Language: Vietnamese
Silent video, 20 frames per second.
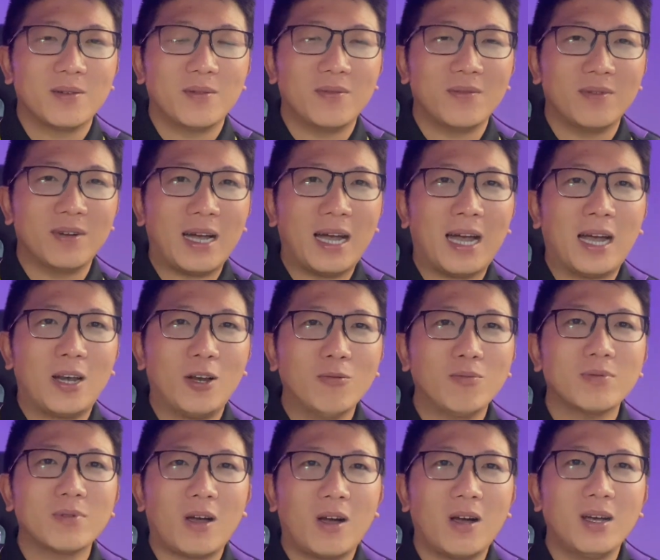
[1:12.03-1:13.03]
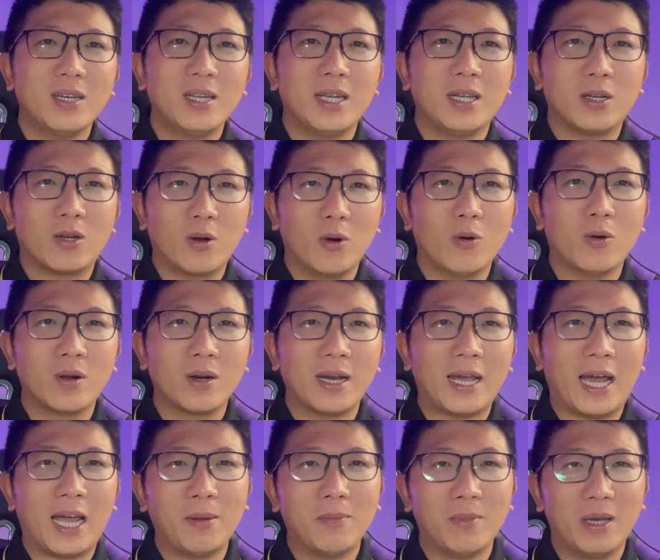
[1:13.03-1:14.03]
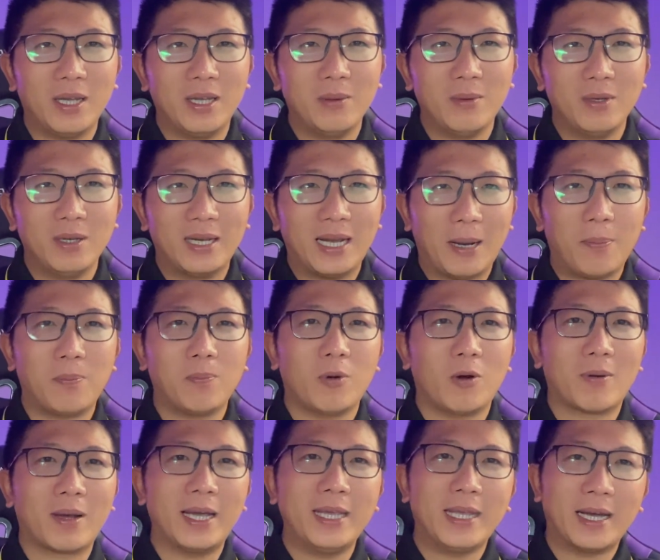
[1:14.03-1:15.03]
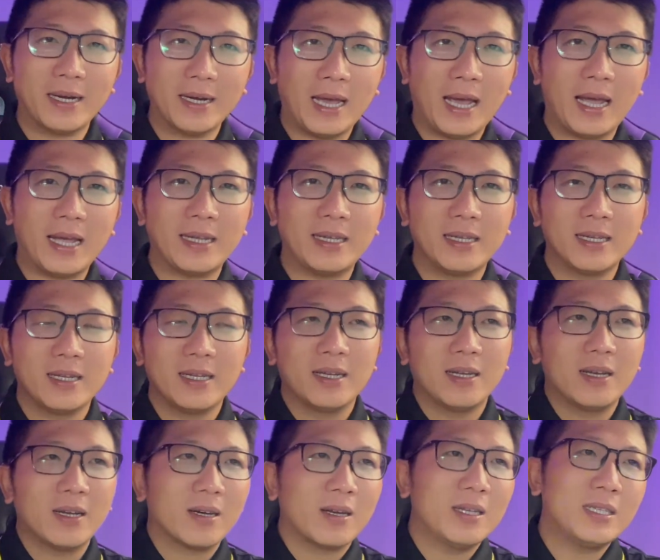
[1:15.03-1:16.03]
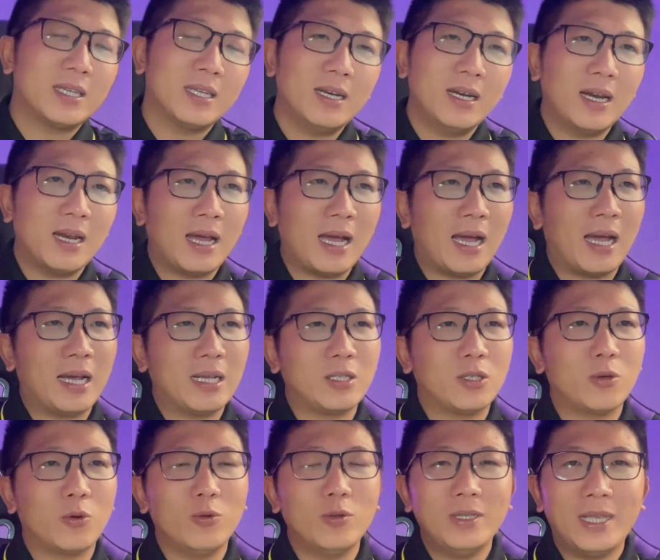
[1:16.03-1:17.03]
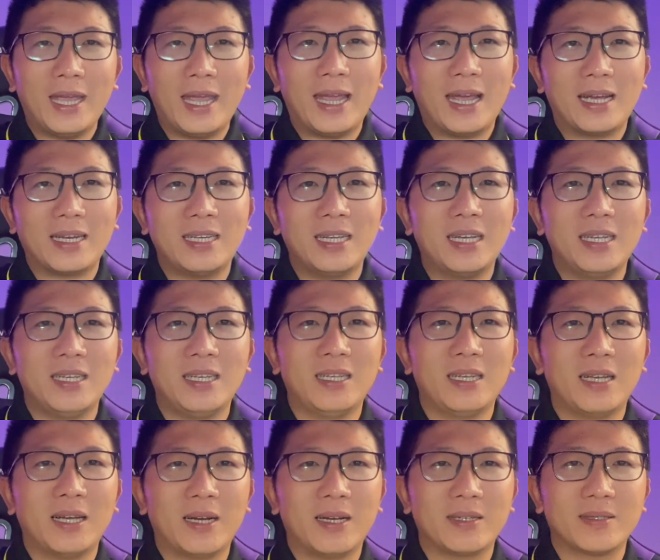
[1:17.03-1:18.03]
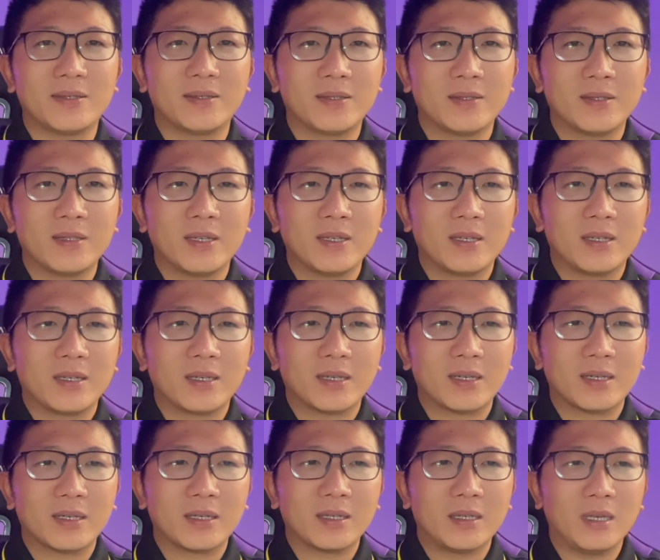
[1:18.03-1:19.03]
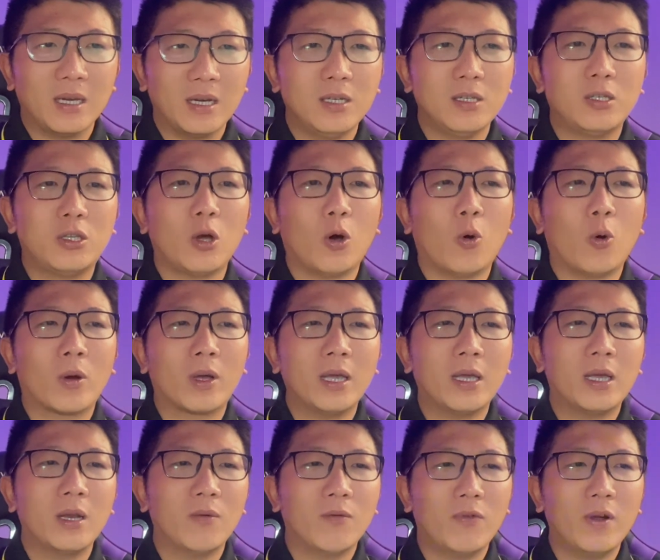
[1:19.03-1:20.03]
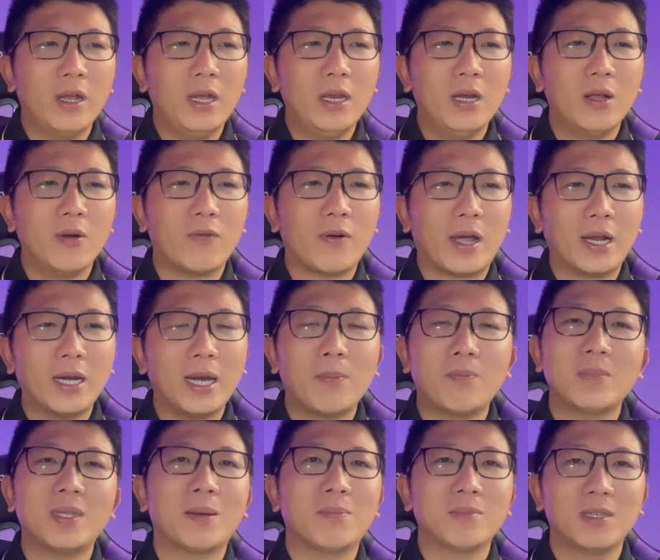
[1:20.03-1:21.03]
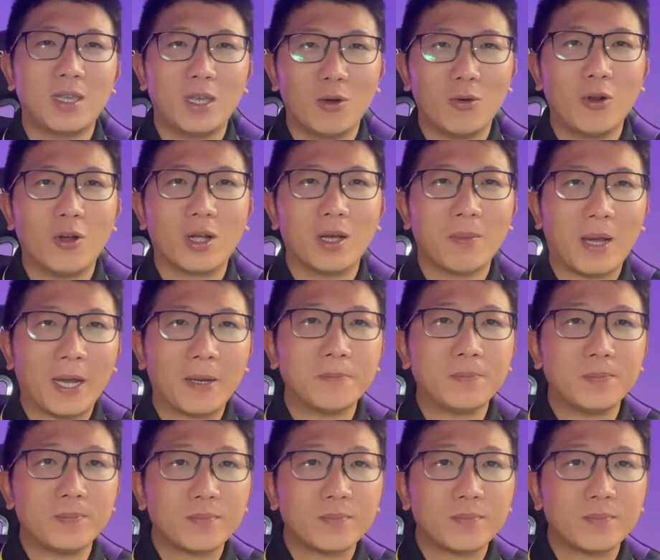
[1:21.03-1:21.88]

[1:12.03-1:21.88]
và lúc đó thì khuôn lại bị gặp một cái vấn đề đó chính là chủ nhà thì à, dự trù cái kinh phí nó khoảng 500 triệu thôi các bạn